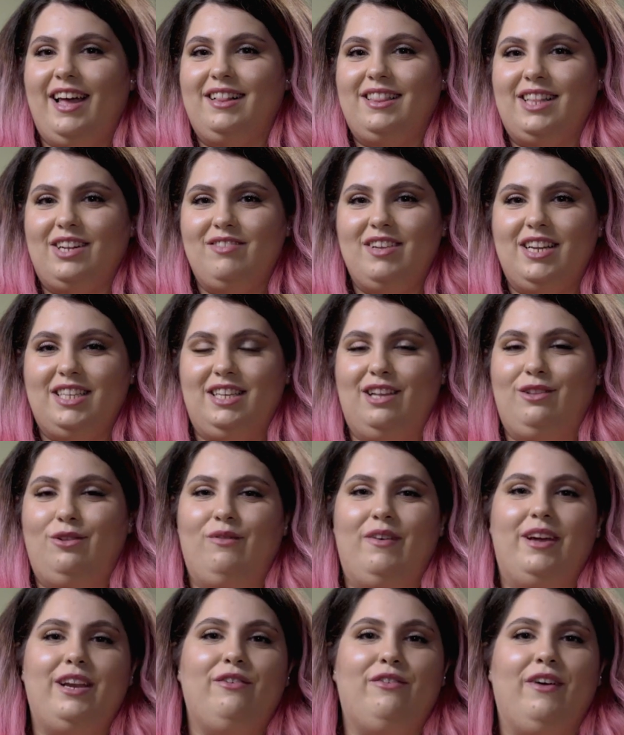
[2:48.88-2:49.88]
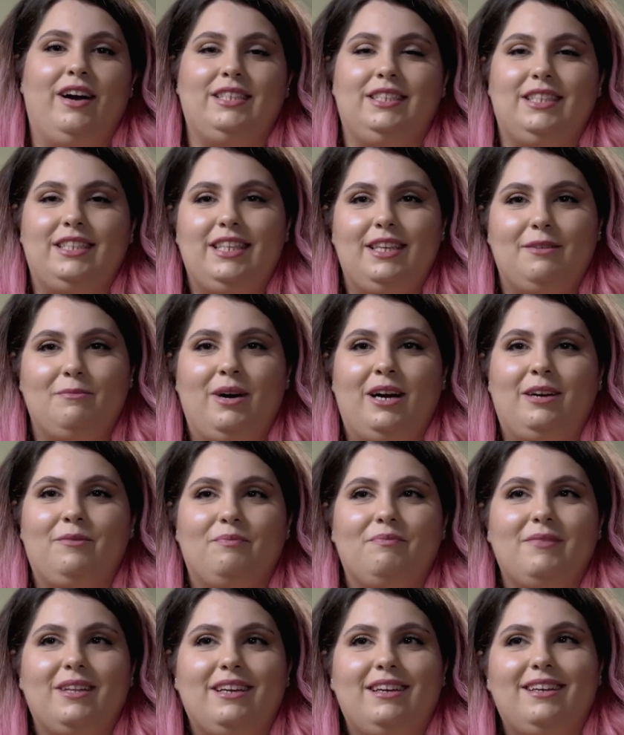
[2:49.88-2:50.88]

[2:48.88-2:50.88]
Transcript: che ha attraversato varie fasi di ma